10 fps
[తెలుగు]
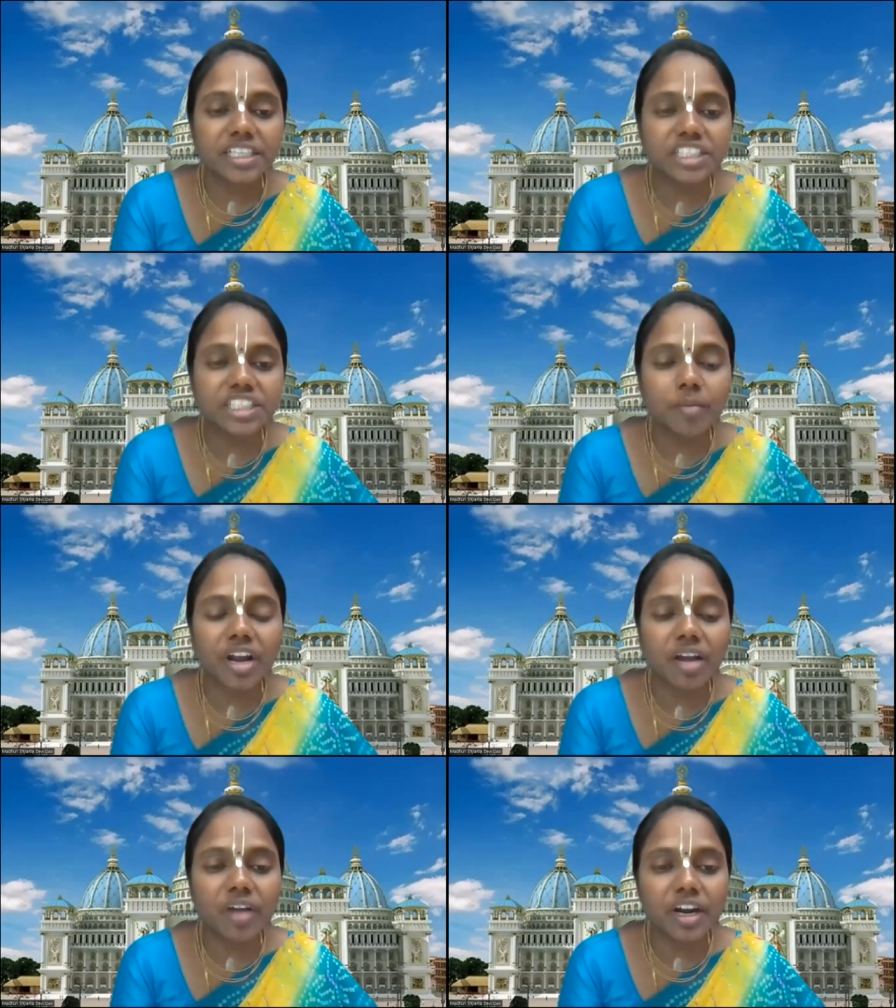కృష్ణ
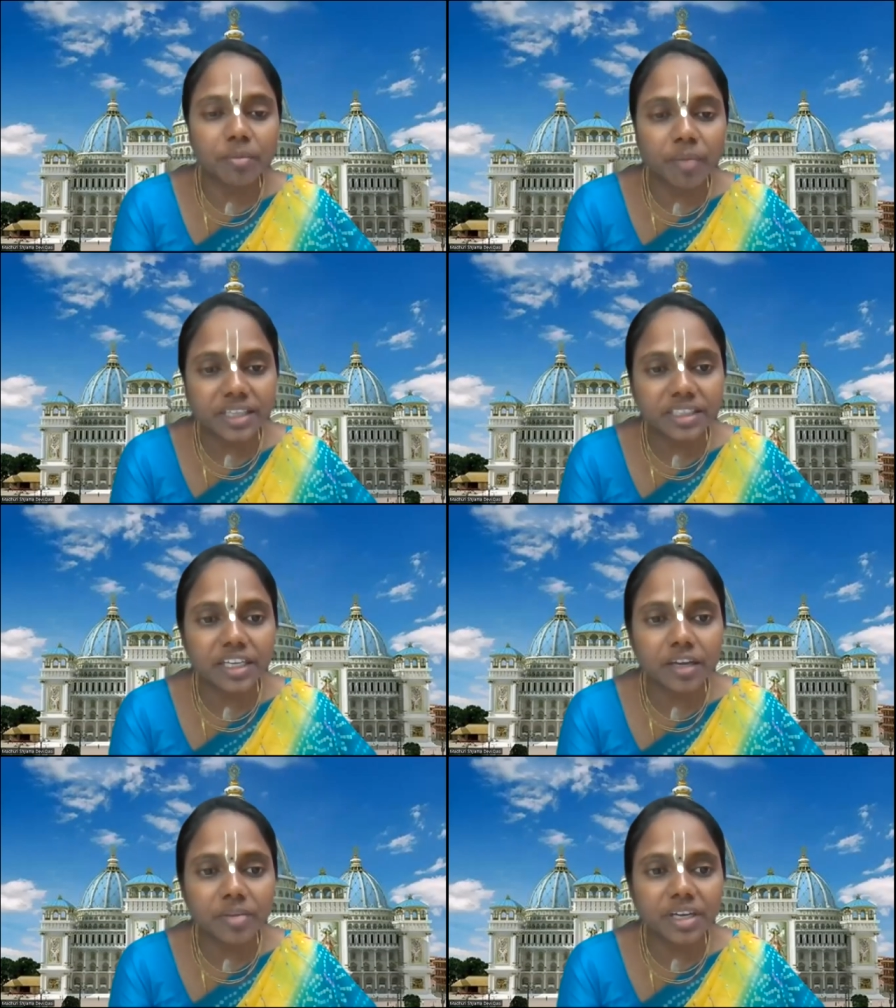భగవానుడి భక్తి
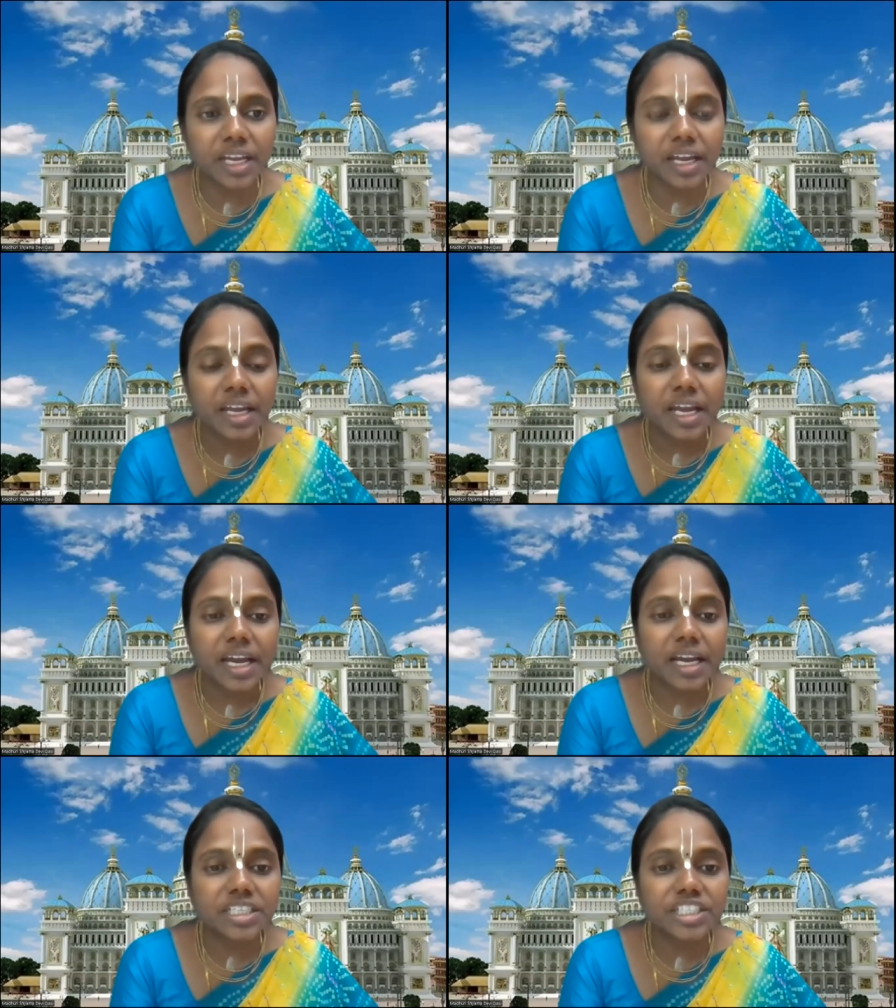ఏమిటి
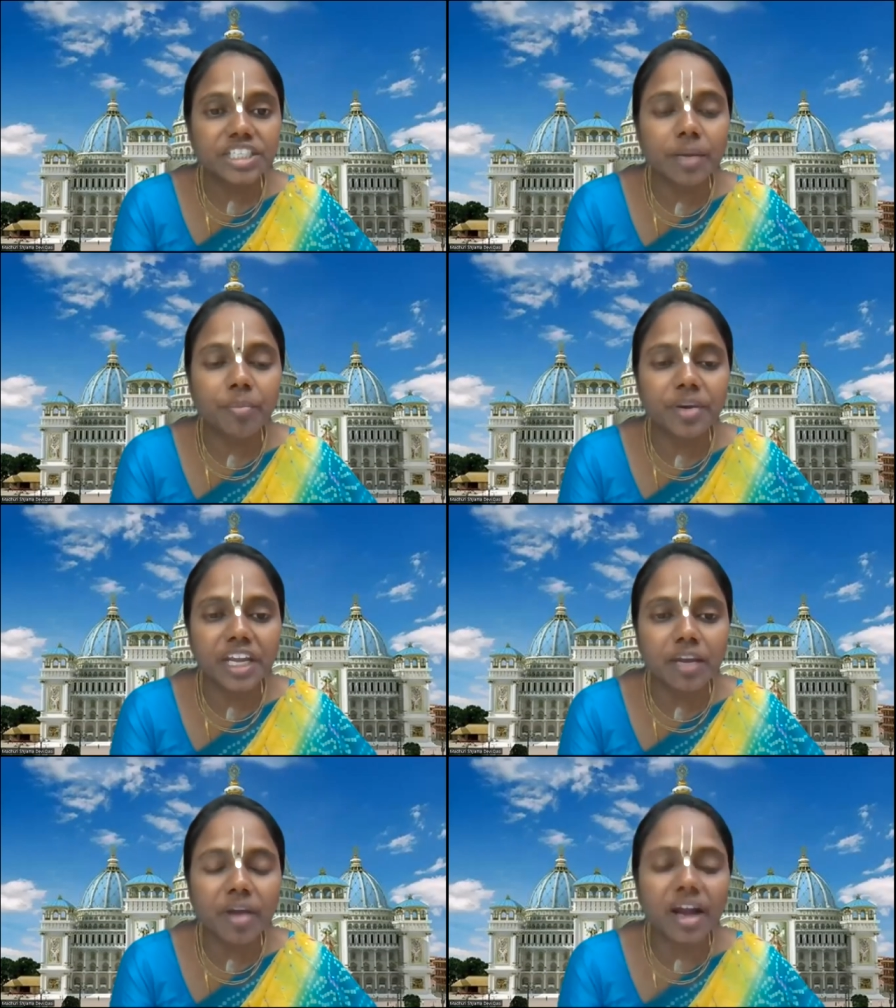కృష్ణ
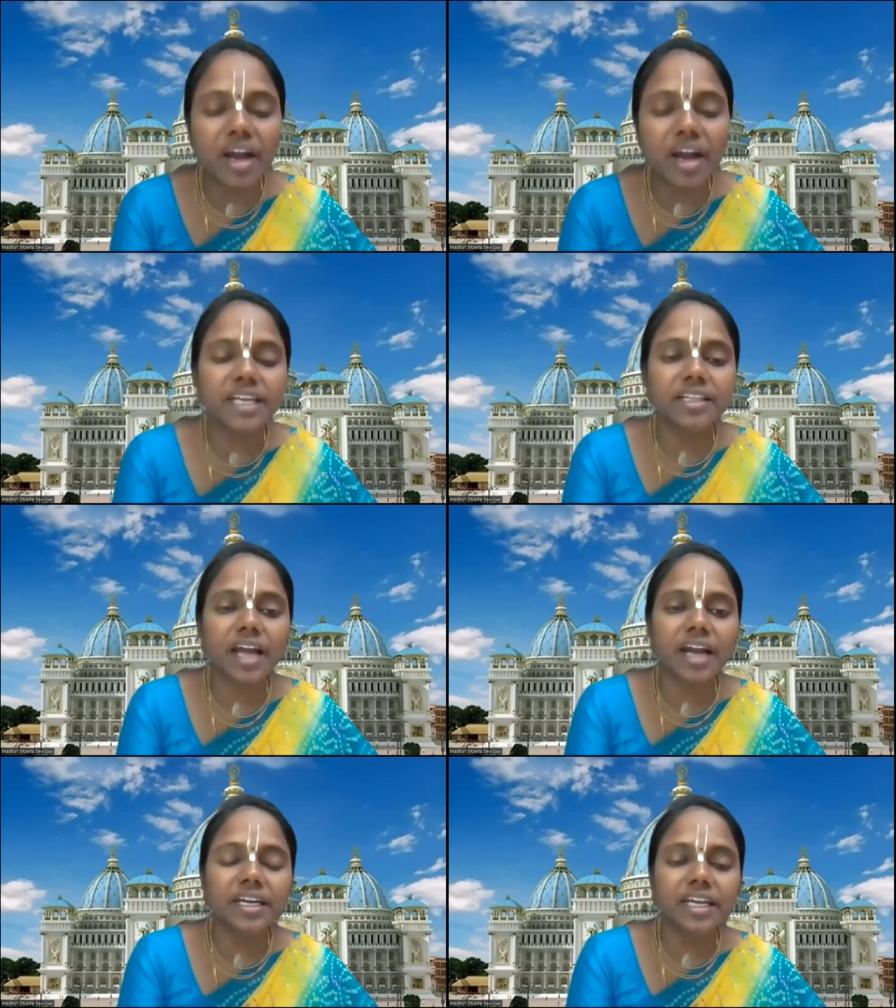ప్రేమ అంటే
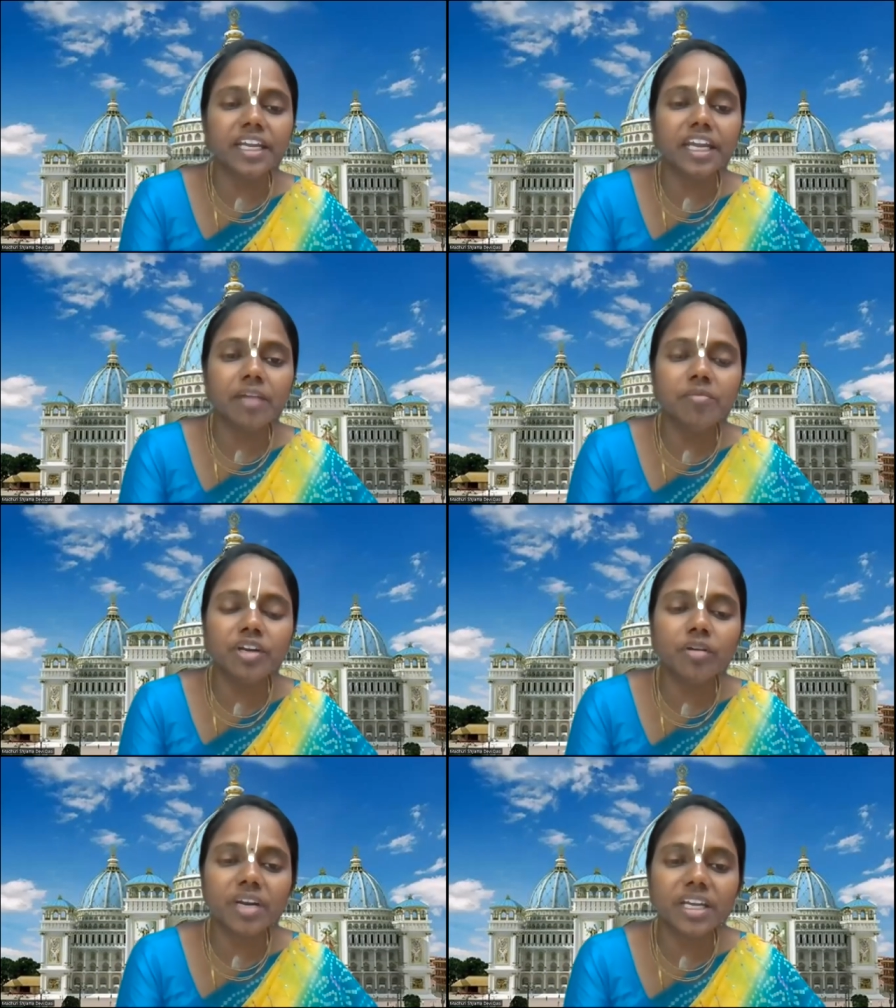అంటే
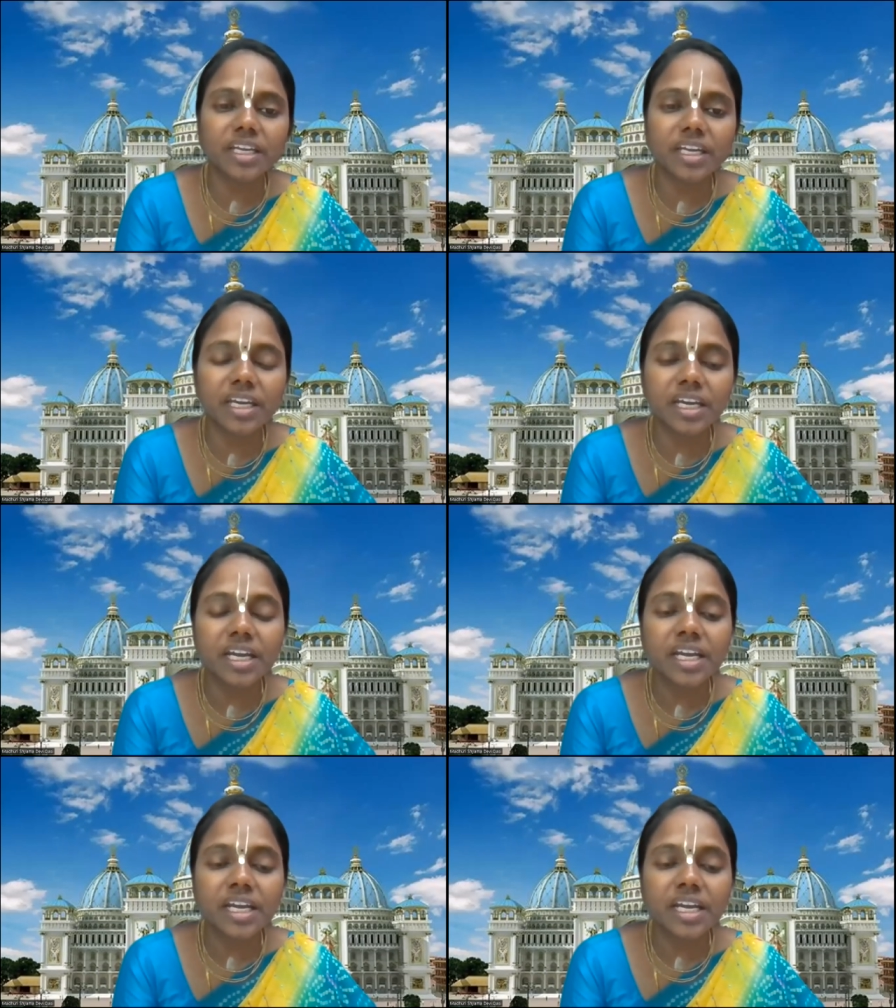ఏమిటో మనకి